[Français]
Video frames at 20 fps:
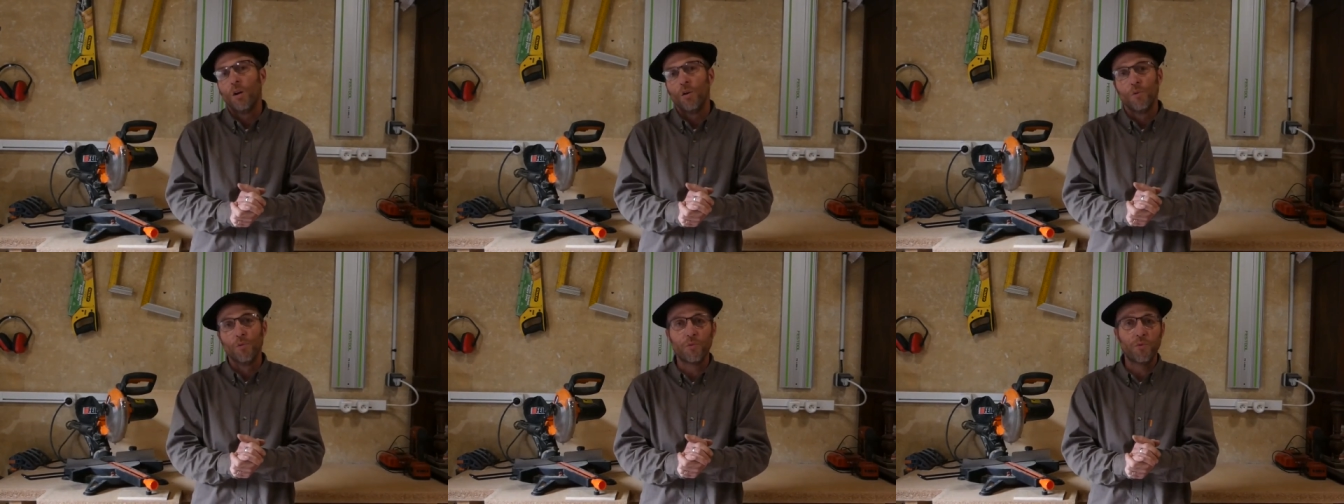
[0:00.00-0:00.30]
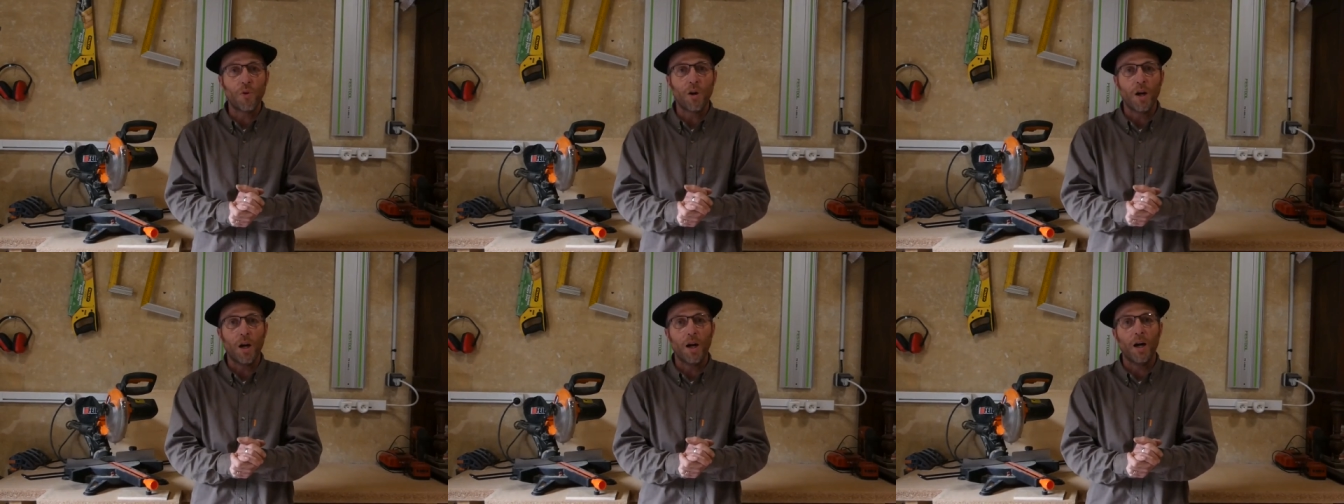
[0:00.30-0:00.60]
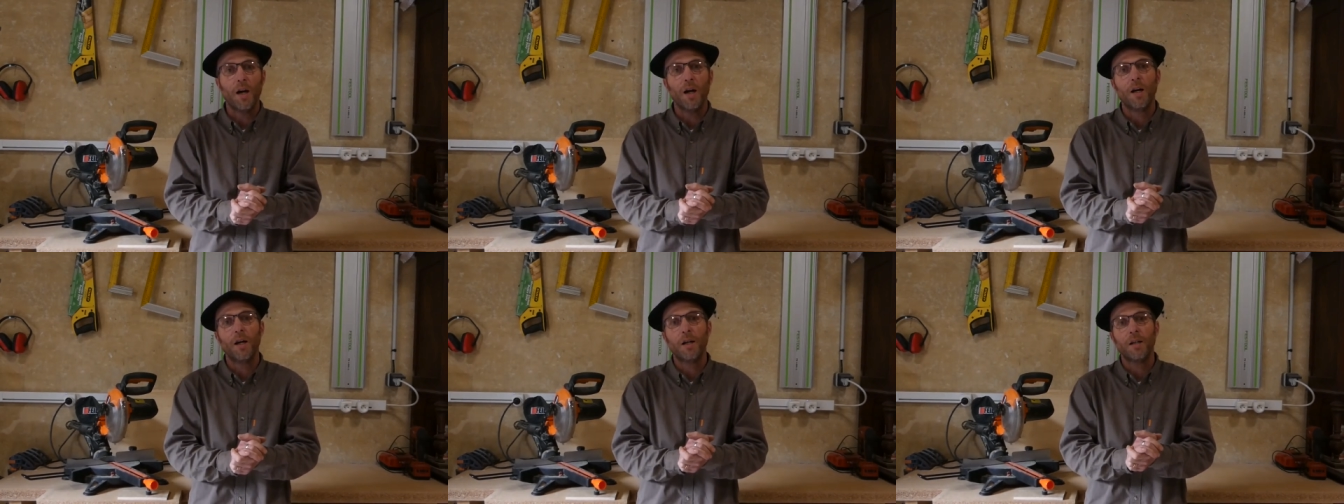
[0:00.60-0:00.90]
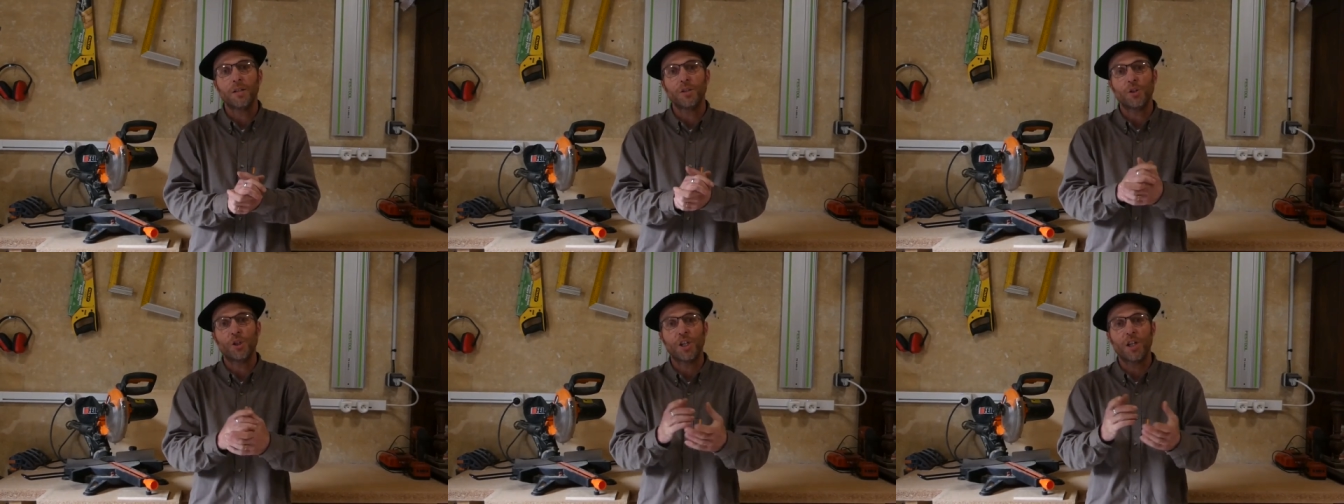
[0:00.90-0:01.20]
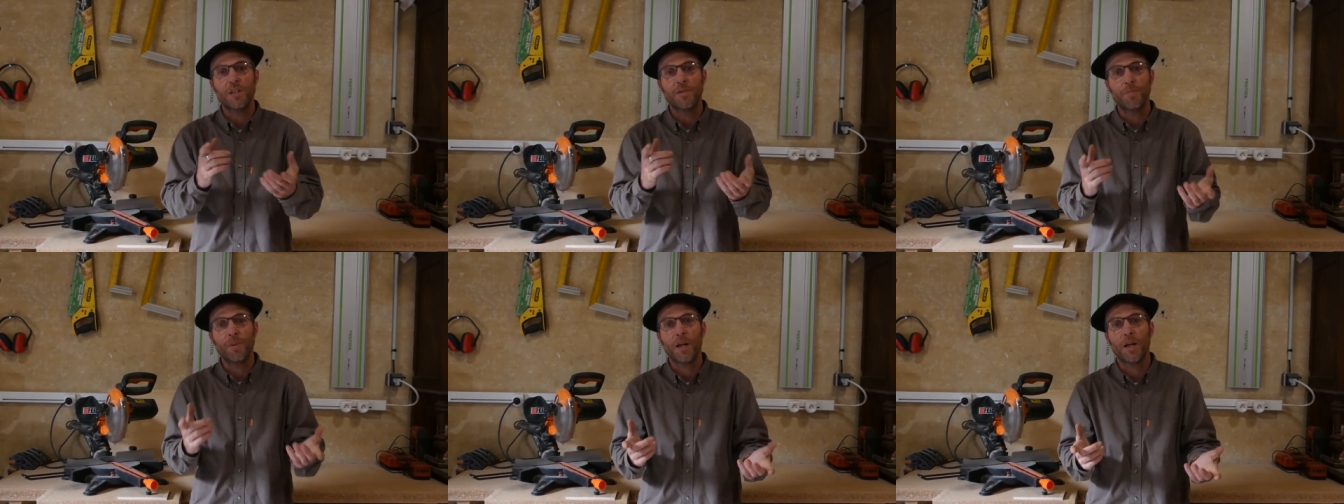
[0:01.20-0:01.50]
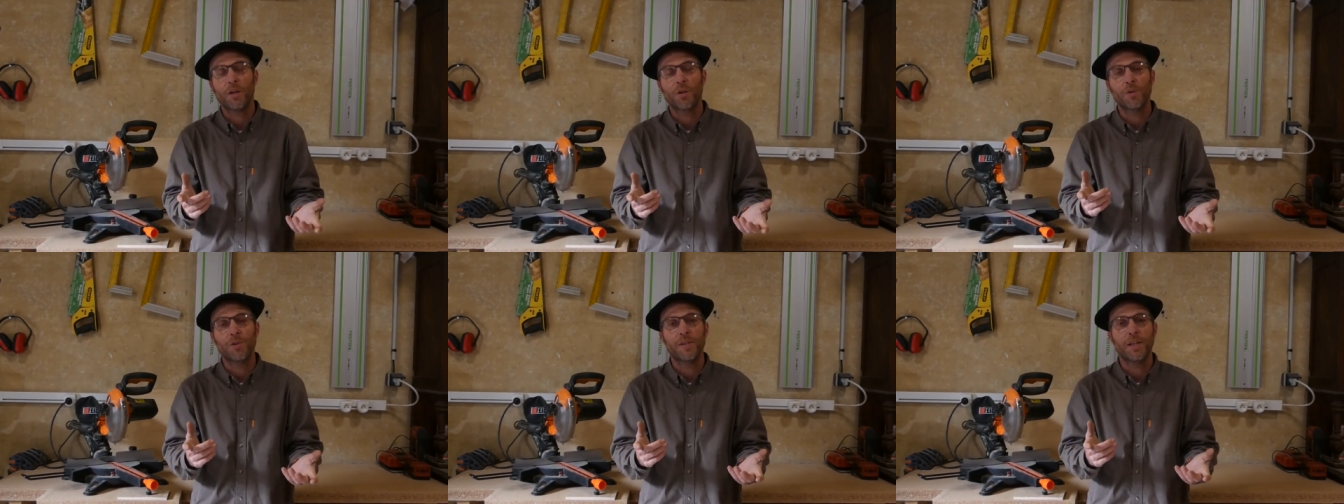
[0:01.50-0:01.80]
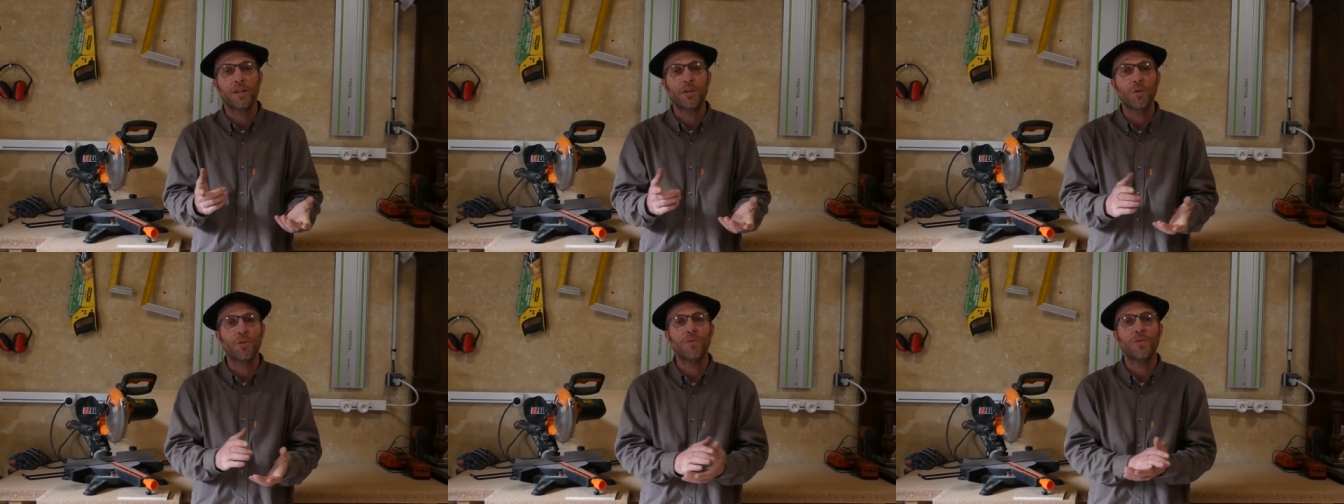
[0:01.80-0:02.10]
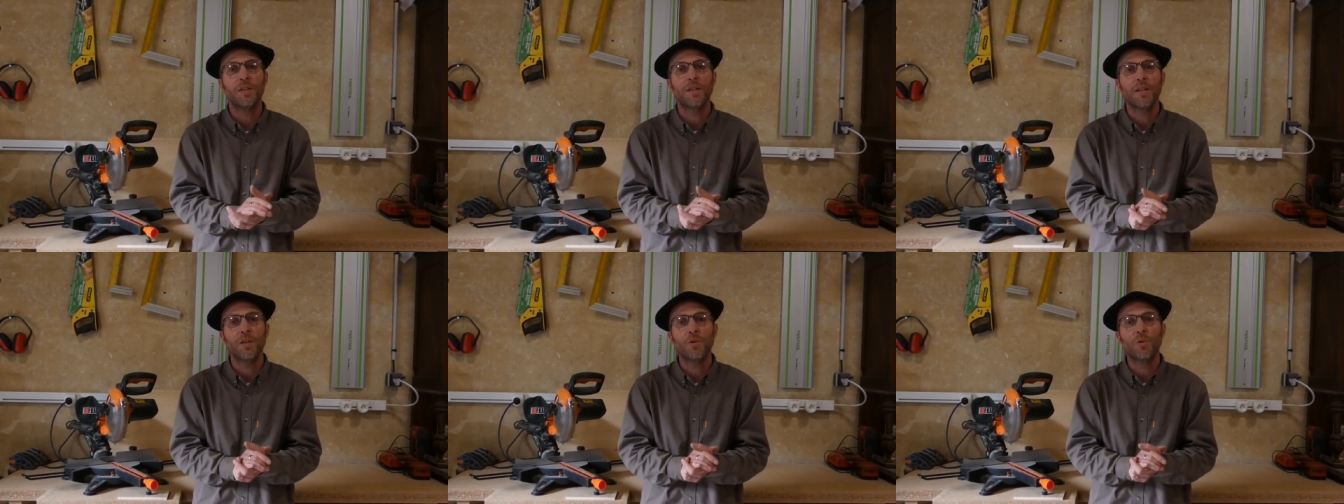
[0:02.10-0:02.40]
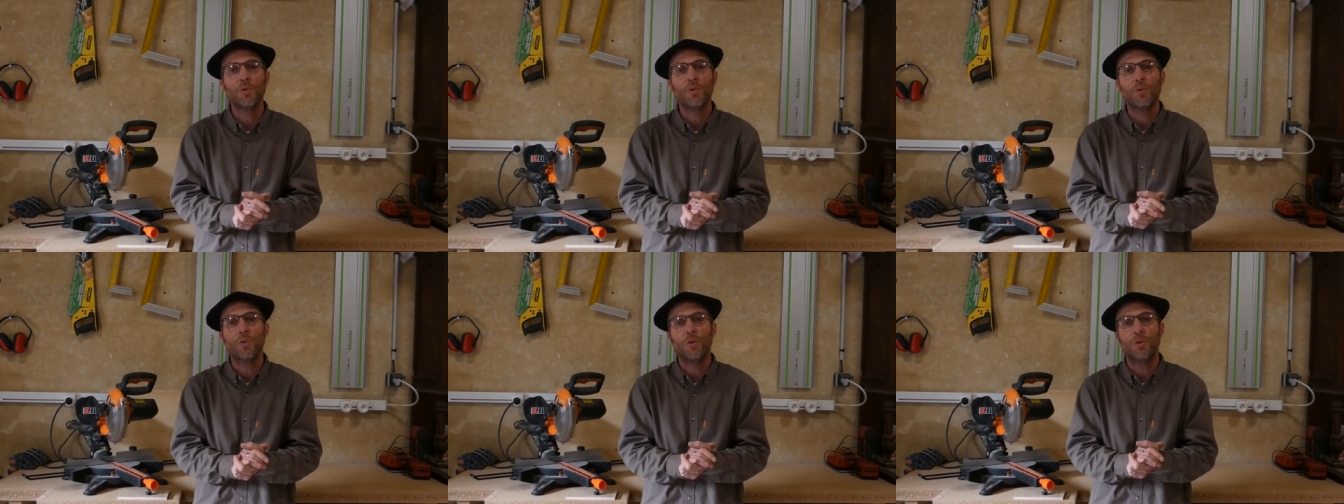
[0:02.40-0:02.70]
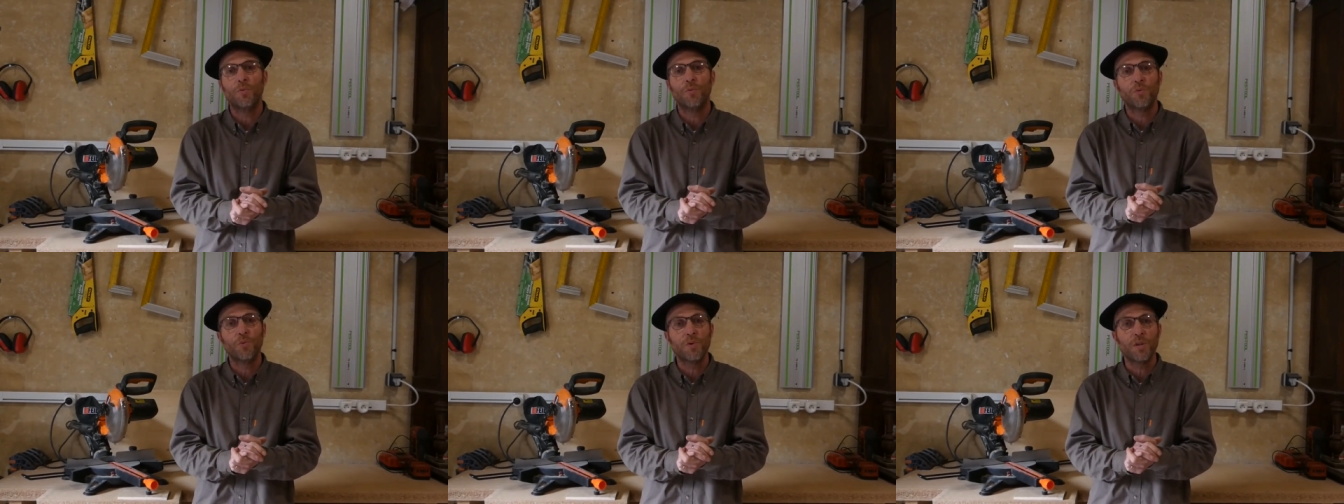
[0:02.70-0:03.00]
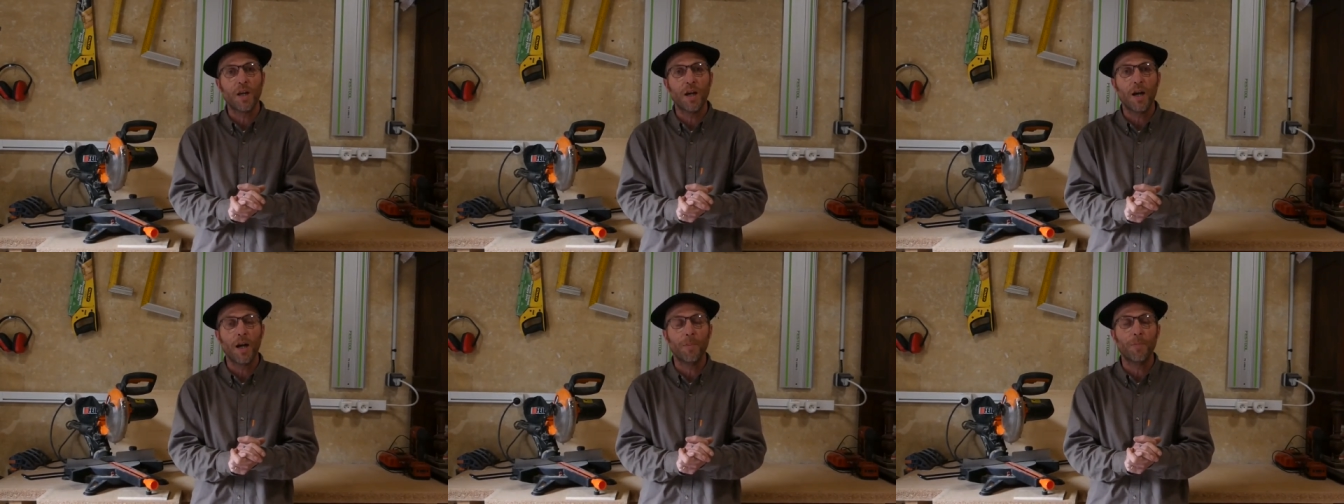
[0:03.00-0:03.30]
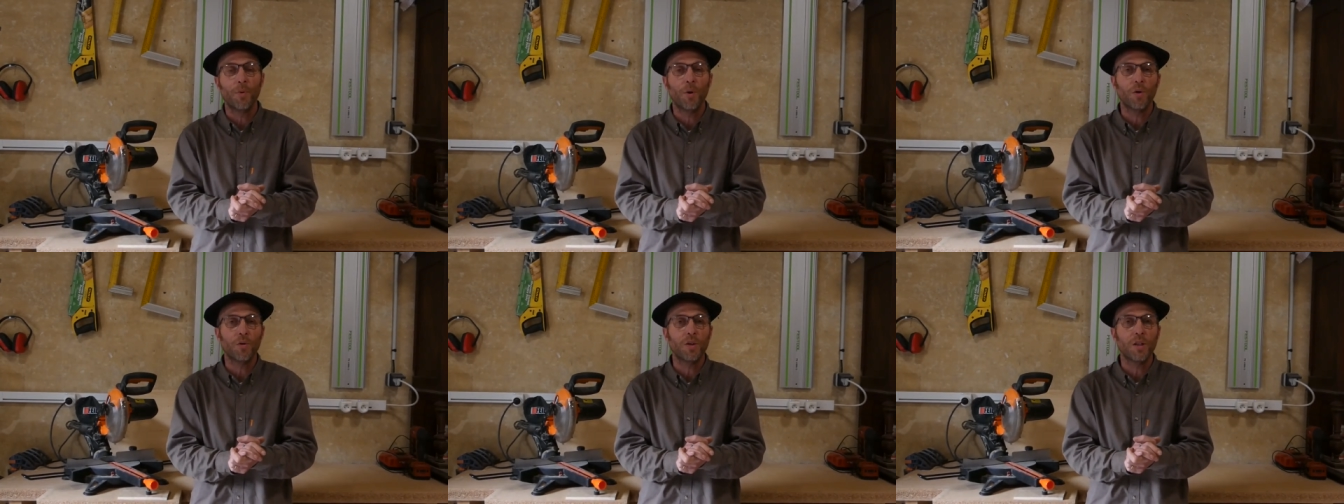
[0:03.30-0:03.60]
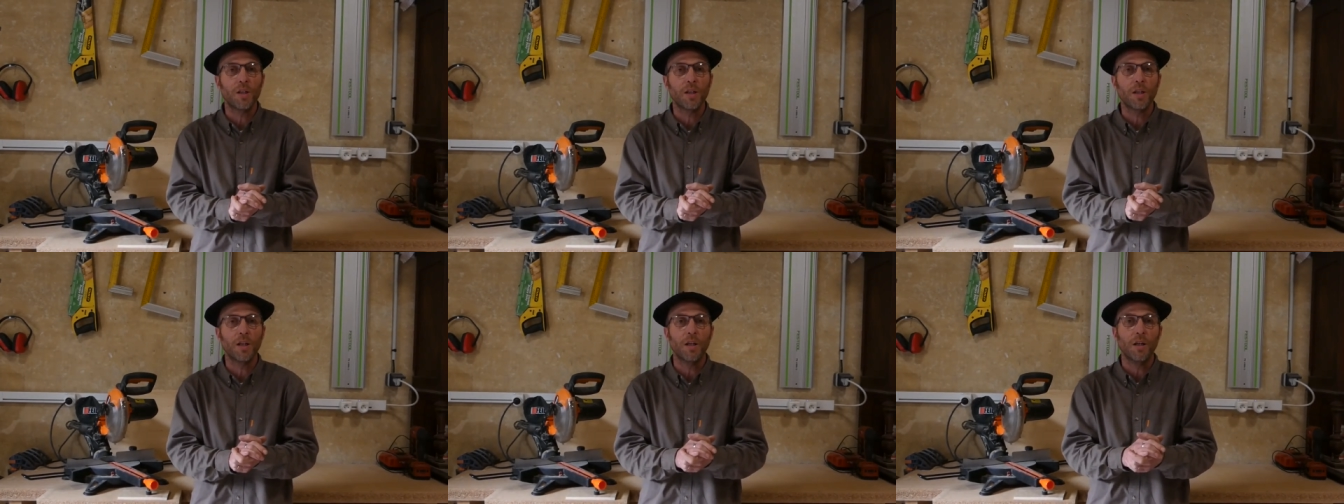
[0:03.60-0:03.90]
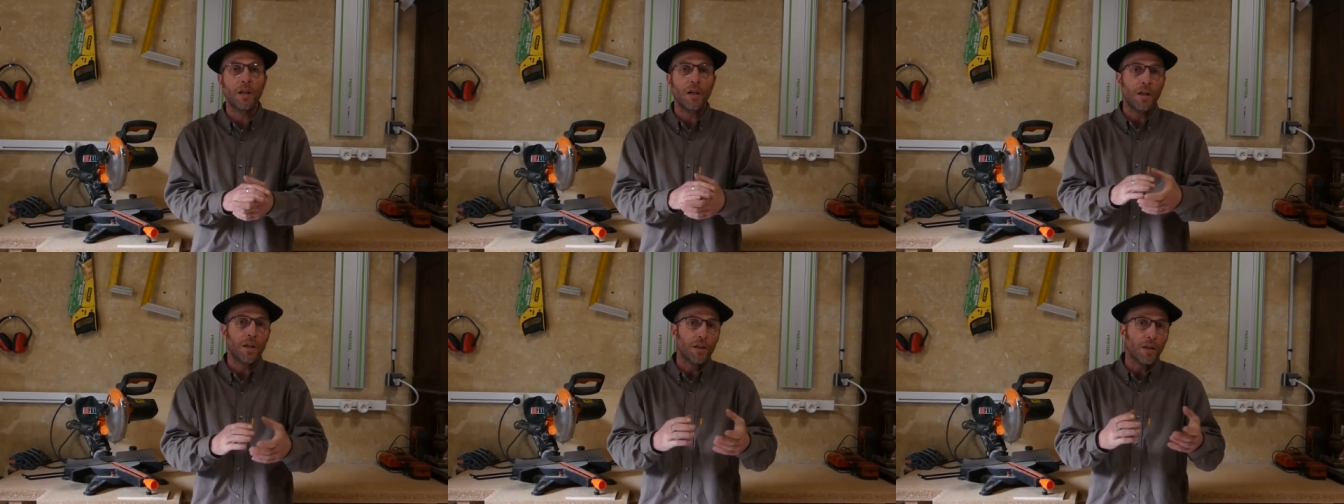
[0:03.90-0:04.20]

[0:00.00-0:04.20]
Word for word: Voilà, j'espère que cette vidéo vous a apporté